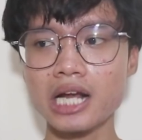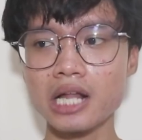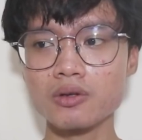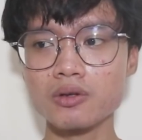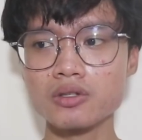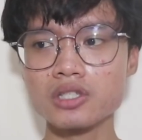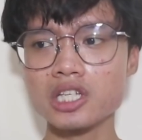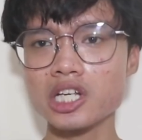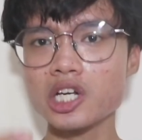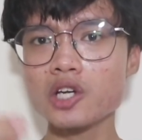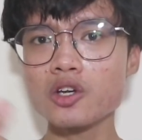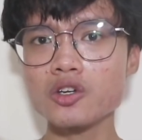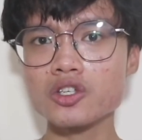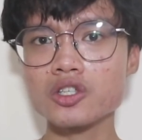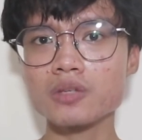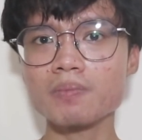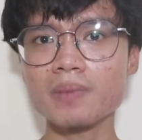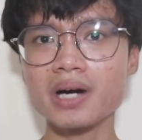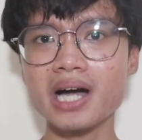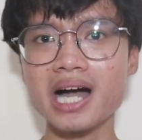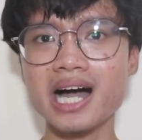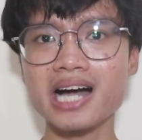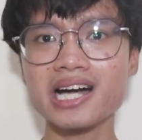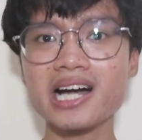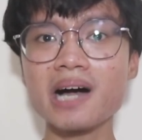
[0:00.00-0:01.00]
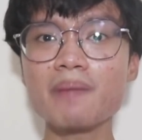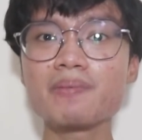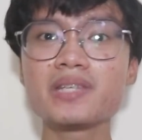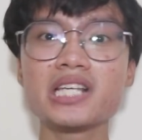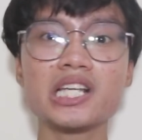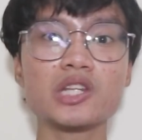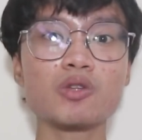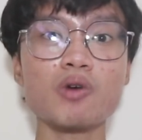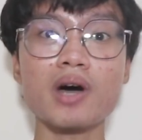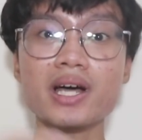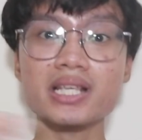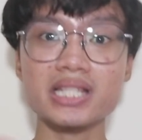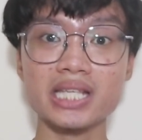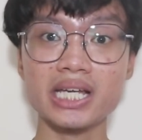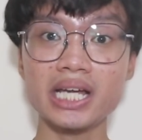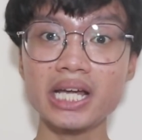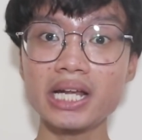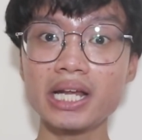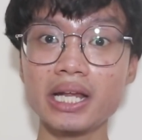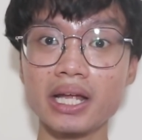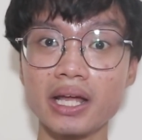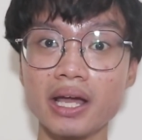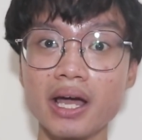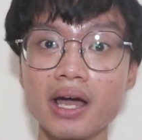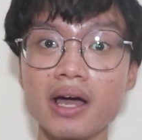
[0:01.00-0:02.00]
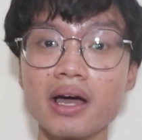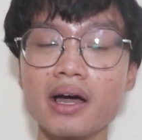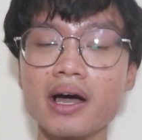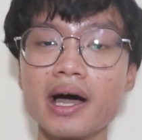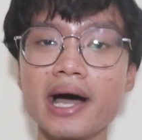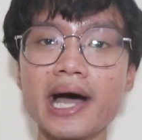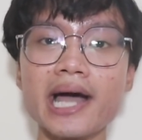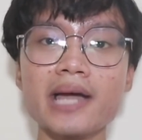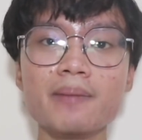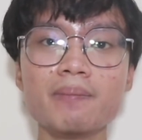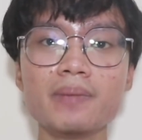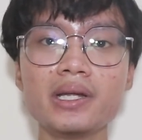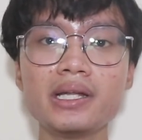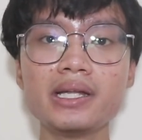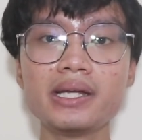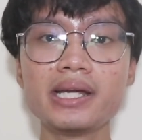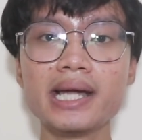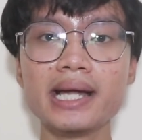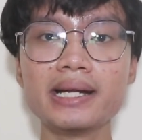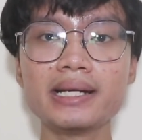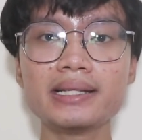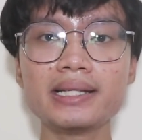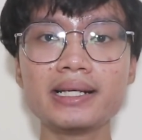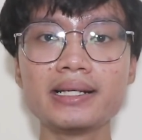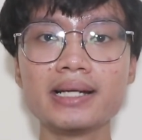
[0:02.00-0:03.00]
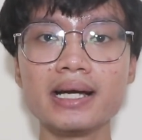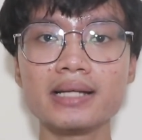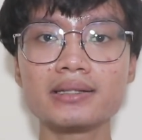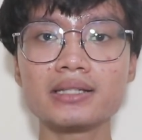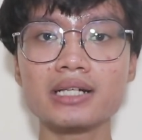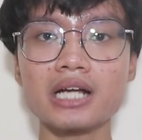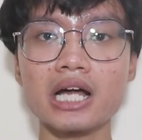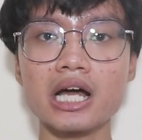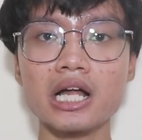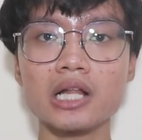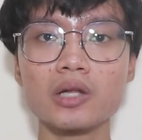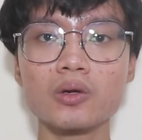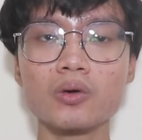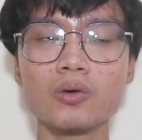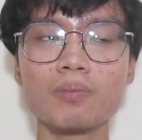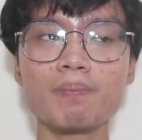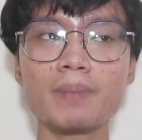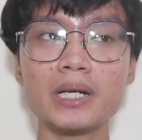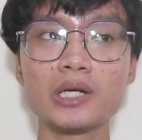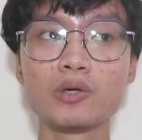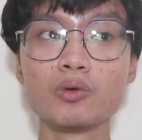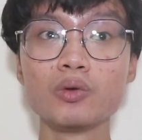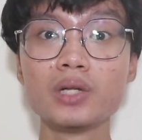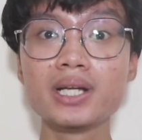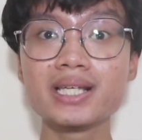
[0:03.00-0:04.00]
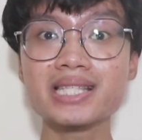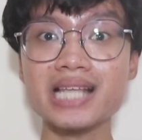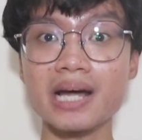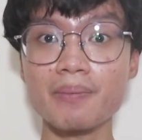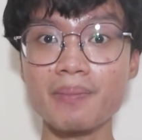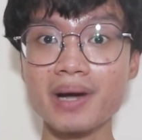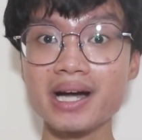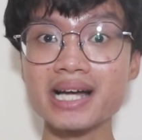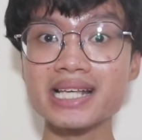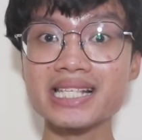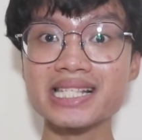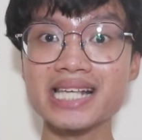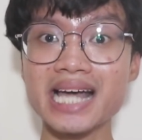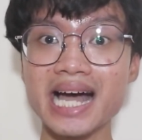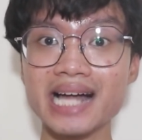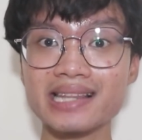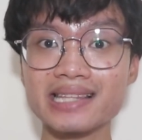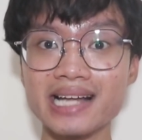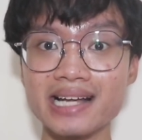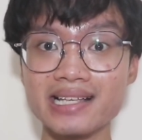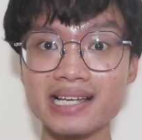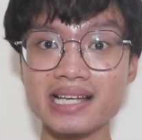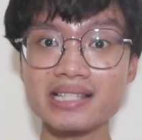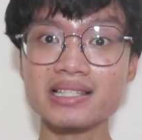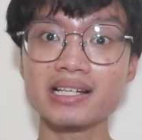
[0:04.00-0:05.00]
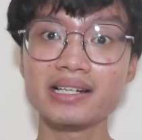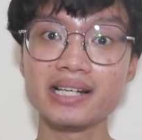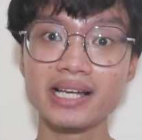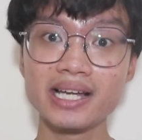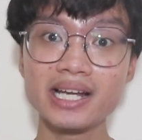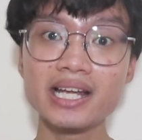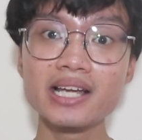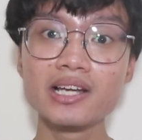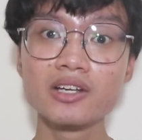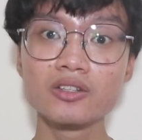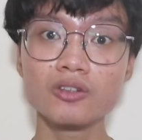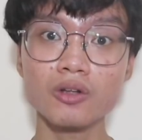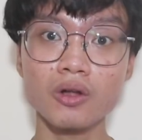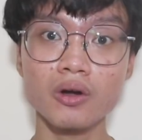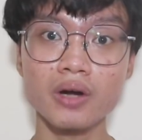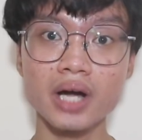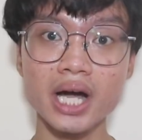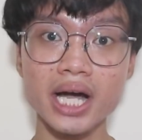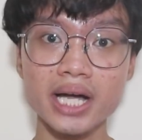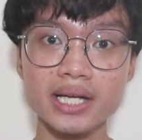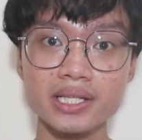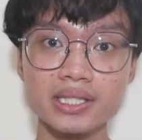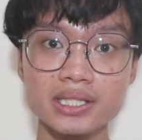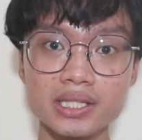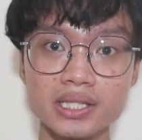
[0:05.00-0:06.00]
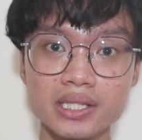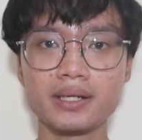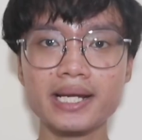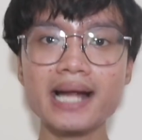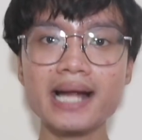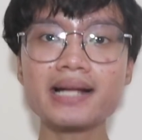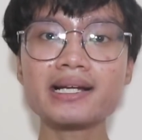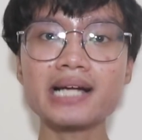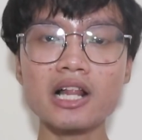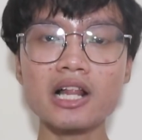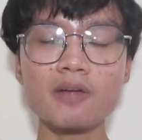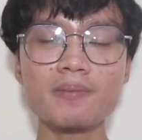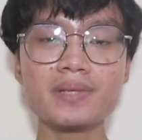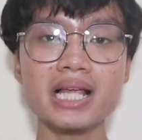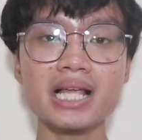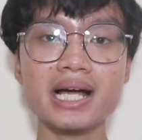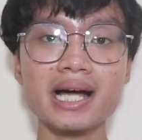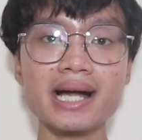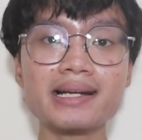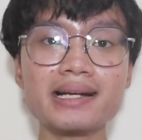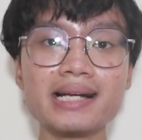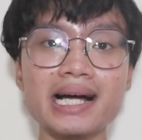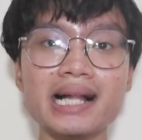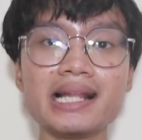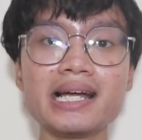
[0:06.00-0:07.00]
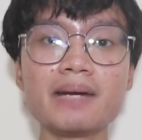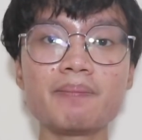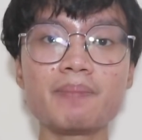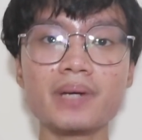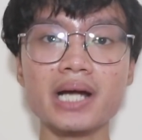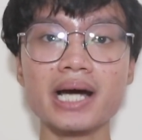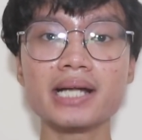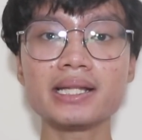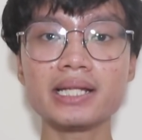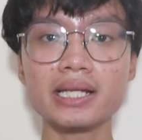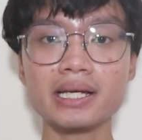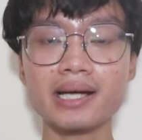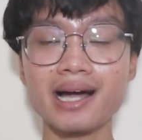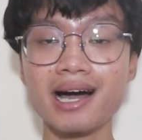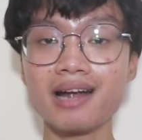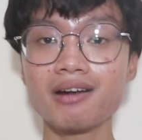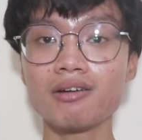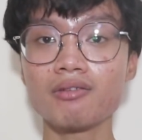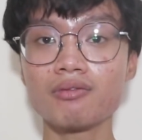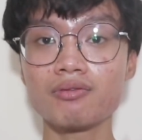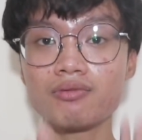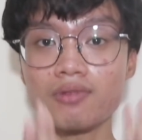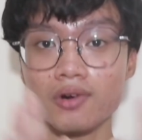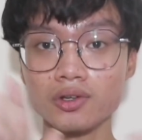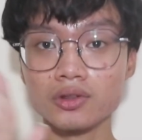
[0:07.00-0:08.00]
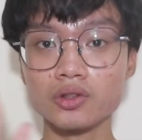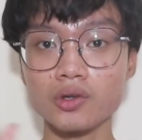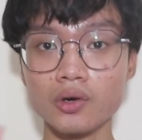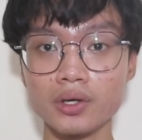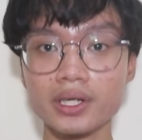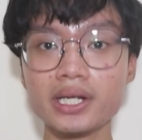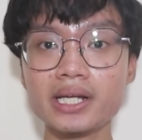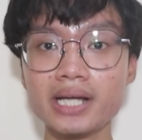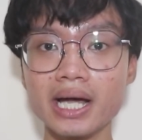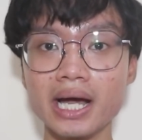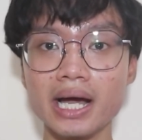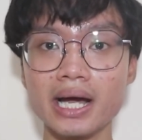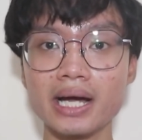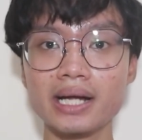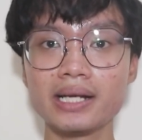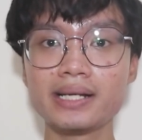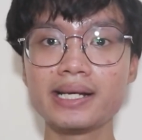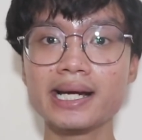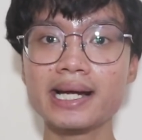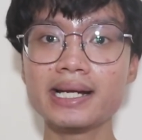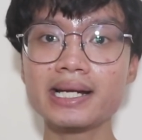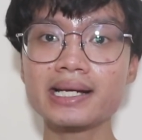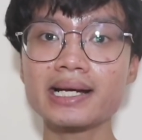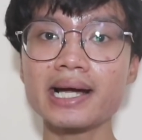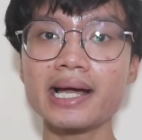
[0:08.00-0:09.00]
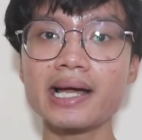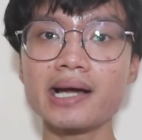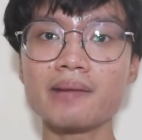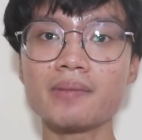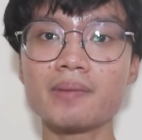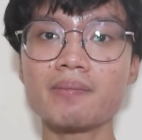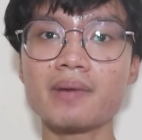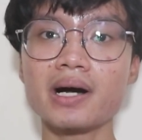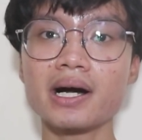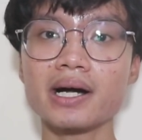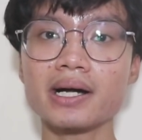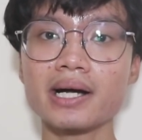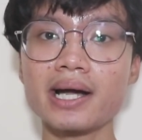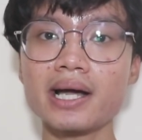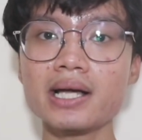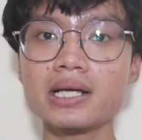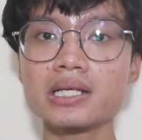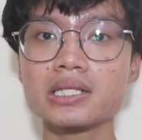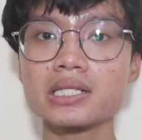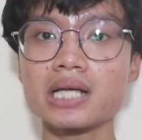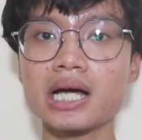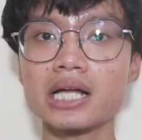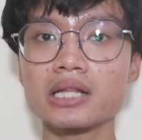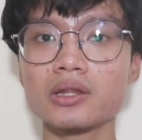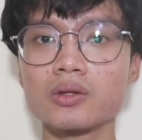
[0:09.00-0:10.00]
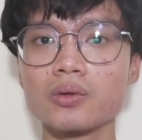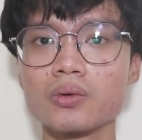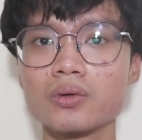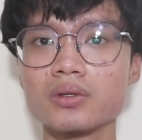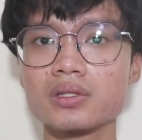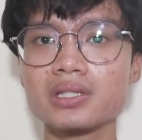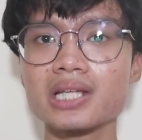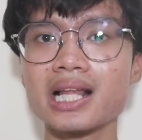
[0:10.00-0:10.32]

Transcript: terlalu serius menganggap situasi ini. I mean dia ini tidak terlalu peduli sama kesehatannya sendiri gitu loh guys. Dan kalau misalkan kalian perhatikan foto dia, dia ini kayak memakai satu